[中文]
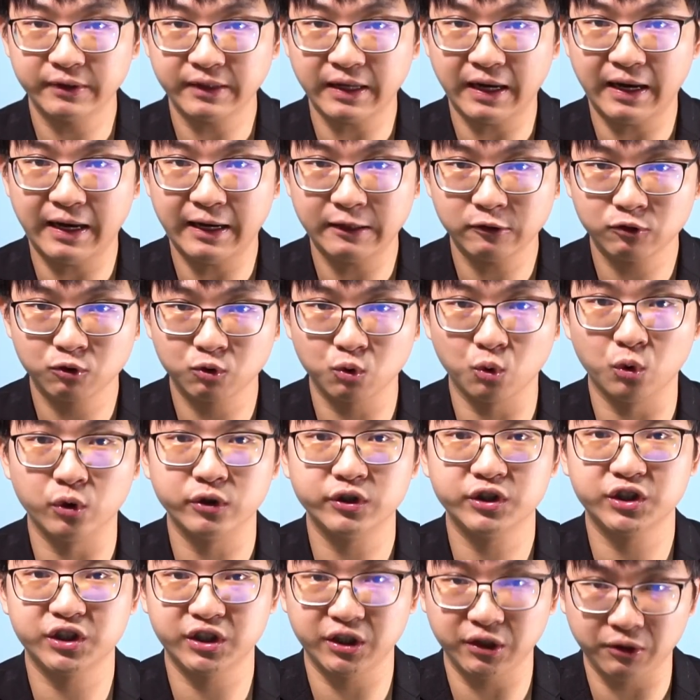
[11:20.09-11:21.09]
他所
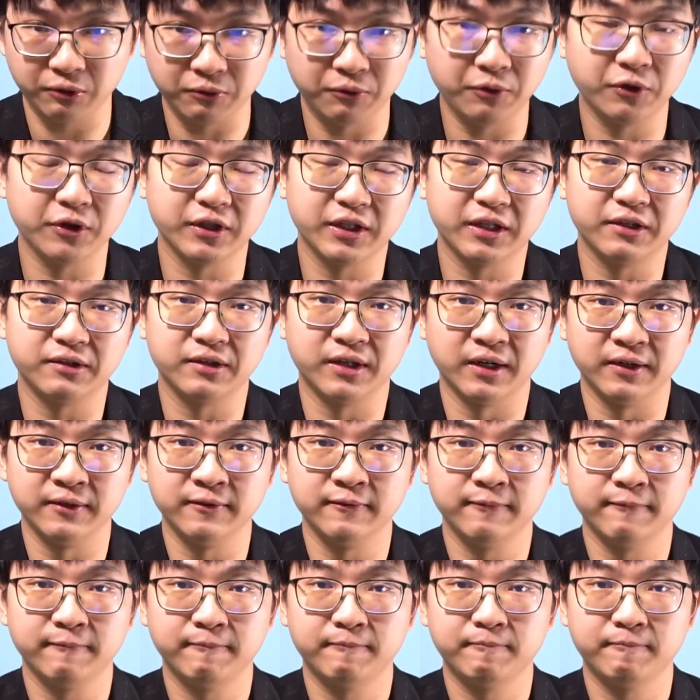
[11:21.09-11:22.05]
喜悦的人。